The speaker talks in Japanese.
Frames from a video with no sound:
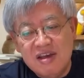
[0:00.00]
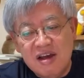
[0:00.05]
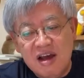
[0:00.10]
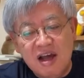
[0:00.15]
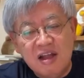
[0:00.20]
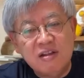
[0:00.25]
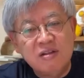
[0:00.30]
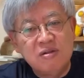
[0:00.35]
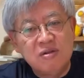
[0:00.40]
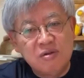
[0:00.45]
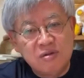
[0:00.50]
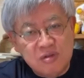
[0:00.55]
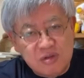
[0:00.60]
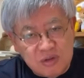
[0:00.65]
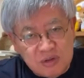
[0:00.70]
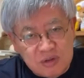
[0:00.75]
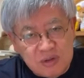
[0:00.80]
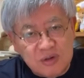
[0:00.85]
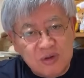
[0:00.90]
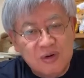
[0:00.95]
案の
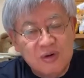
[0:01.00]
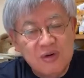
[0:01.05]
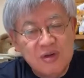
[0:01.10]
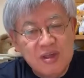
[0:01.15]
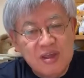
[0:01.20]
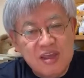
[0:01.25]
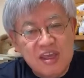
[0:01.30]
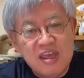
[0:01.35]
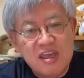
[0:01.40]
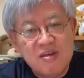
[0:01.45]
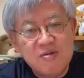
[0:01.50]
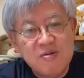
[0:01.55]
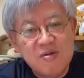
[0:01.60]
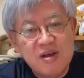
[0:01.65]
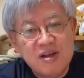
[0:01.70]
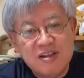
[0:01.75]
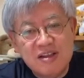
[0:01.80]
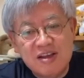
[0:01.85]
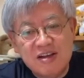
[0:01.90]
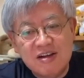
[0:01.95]
定、
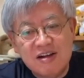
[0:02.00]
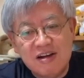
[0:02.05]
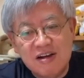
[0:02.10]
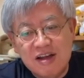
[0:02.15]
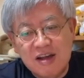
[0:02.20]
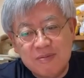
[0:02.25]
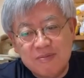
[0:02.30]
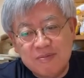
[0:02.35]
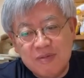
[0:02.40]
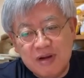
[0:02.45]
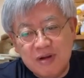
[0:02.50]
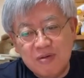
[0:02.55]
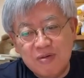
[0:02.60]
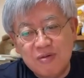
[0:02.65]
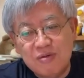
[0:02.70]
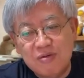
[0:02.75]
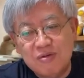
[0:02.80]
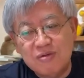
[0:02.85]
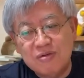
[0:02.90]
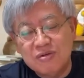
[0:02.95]
エーミア殿下はやっぱり
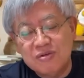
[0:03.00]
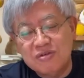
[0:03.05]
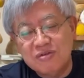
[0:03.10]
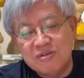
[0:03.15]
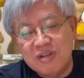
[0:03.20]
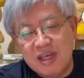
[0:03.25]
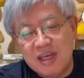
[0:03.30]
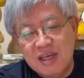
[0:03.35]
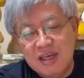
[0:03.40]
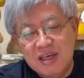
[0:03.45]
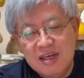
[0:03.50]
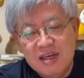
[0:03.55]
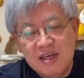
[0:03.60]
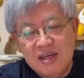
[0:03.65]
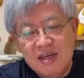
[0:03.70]
こういうね、